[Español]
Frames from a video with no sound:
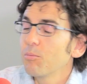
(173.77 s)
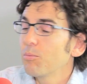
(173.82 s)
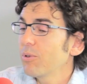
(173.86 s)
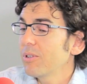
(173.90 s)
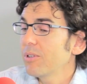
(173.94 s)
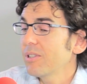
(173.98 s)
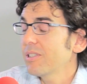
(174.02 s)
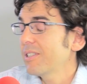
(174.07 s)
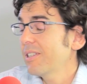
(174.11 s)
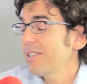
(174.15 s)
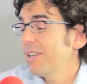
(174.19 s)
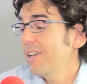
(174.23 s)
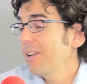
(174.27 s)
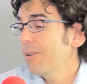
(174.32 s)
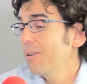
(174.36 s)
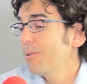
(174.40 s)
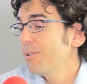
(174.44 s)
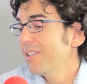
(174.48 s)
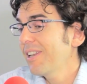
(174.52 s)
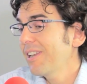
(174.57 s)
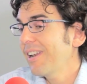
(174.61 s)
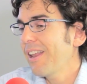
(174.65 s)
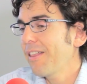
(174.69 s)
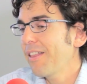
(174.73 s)
Pues ah,
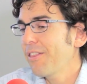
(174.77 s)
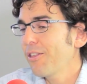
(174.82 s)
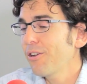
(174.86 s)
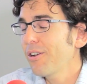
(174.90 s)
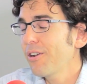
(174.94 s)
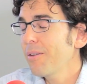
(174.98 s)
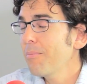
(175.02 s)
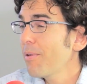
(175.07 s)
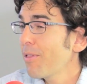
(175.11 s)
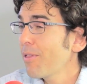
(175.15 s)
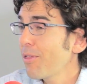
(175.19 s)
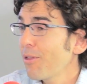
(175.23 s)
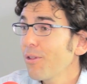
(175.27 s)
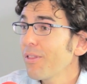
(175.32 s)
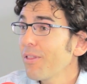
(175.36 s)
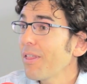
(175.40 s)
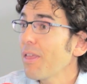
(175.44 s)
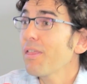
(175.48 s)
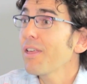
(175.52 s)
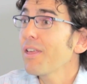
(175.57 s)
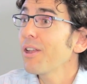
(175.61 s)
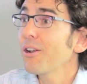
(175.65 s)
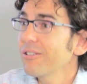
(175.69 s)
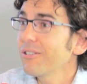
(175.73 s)
nuestra relación empezó de
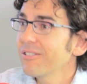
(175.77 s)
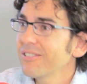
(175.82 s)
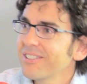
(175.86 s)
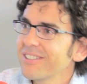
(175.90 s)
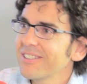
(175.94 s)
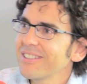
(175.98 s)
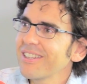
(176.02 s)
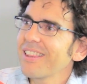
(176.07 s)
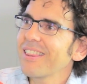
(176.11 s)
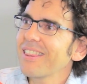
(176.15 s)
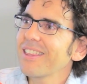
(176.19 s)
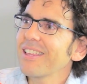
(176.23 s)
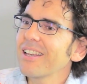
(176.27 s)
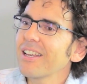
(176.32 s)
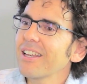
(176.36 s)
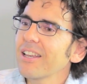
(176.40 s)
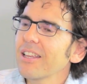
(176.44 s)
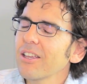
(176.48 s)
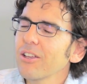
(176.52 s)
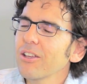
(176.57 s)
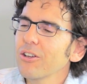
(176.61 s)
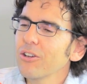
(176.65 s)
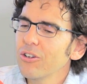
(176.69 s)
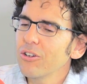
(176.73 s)
cero, es decir,
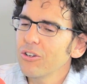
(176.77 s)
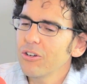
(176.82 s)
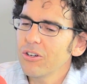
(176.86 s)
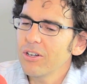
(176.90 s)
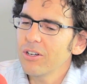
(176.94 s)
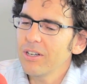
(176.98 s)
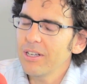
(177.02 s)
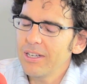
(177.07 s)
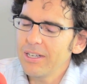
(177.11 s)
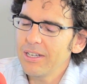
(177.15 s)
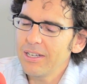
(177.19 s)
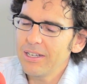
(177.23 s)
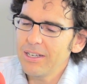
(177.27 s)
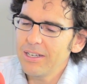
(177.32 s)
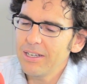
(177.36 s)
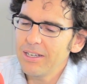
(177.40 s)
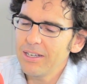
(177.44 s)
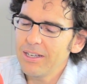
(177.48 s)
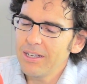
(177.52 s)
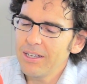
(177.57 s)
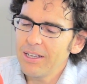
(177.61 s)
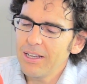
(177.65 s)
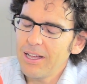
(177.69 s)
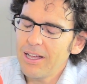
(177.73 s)
yo
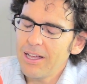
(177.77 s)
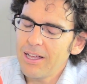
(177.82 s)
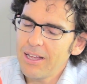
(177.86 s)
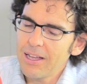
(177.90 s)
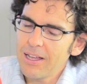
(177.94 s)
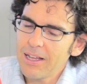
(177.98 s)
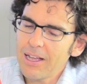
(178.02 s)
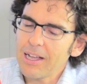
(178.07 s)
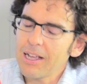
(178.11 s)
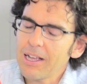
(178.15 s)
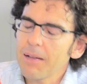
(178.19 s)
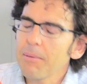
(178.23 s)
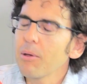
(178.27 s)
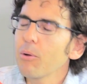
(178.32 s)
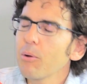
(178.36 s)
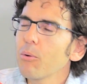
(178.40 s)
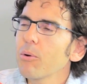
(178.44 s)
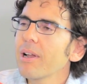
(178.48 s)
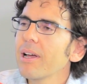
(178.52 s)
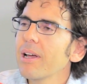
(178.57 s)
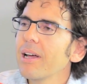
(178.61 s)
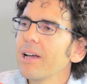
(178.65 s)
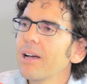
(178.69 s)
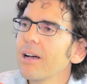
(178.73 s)
eh, acabé
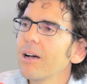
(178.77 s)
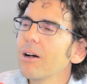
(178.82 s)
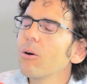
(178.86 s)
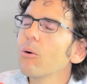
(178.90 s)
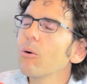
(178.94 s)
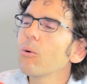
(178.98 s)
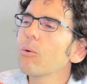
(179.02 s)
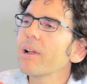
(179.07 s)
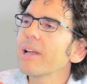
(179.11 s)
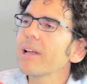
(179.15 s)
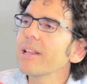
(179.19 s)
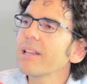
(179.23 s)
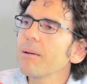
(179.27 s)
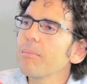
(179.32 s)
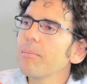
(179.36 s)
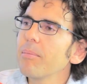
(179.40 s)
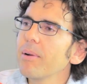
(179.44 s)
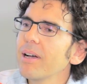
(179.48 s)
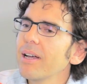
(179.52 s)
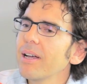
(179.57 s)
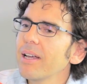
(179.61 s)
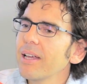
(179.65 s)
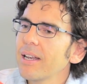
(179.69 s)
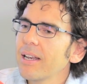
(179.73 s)
una, una,
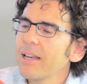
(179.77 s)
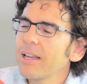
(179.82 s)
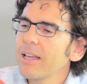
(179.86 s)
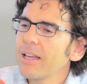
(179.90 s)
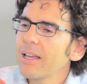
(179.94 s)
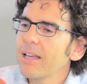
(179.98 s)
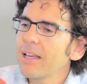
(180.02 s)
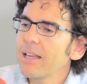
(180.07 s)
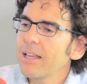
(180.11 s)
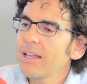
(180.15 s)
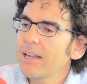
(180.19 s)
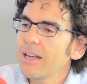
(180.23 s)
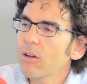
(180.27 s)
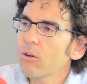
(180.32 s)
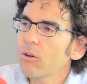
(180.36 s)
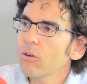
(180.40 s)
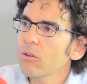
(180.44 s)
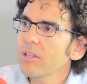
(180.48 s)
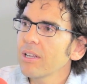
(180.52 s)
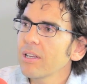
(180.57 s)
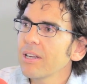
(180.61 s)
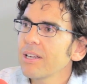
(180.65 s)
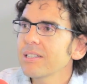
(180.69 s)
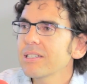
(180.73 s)
etapa en, eh, en
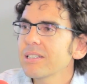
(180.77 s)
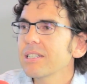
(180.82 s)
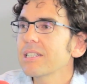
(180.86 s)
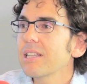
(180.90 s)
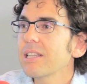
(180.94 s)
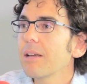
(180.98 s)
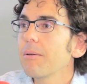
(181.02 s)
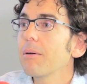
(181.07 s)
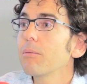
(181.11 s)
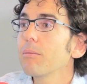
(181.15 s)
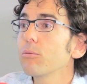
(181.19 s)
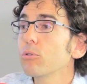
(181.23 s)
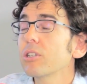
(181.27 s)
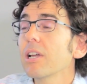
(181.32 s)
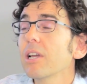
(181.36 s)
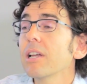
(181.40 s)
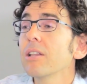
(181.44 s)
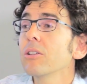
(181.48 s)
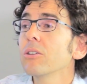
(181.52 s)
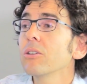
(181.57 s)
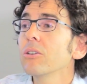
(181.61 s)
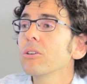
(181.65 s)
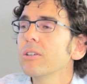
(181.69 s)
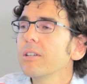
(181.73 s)
Acoroteles y estaba
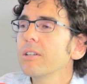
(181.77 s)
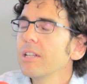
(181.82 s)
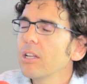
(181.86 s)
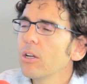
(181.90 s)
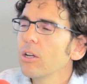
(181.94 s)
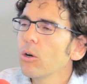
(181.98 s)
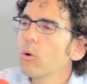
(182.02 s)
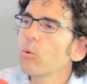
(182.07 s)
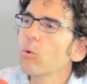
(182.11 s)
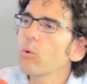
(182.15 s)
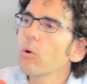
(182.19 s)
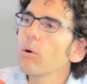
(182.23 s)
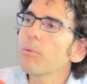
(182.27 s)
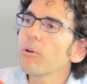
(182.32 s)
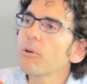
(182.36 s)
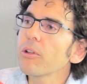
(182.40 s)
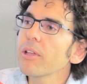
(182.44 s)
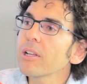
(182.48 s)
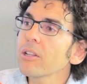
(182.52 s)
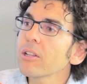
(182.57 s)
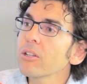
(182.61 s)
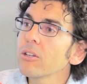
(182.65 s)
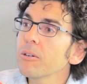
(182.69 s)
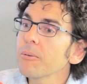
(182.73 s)
buscando un nuevo
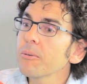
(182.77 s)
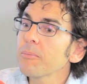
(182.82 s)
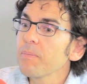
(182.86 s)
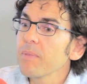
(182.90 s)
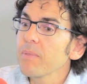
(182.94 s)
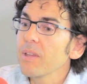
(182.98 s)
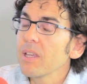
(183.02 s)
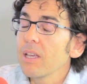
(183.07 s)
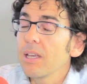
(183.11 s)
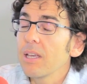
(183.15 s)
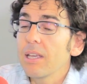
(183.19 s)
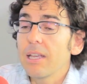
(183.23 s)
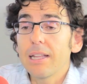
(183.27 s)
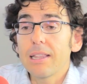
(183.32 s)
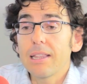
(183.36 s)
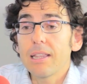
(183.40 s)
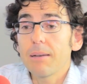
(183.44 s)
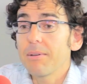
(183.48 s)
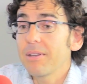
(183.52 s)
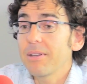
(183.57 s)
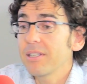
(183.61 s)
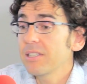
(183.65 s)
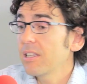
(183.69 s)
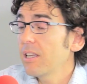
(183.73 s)
proyecto y a
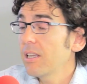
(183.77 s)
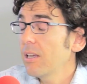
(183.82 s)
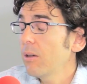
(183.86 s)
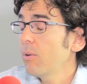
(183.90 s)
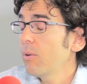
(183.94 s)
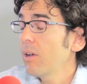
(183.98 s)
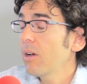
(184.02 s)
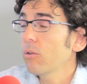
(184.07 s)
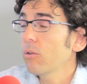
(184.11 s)
través de una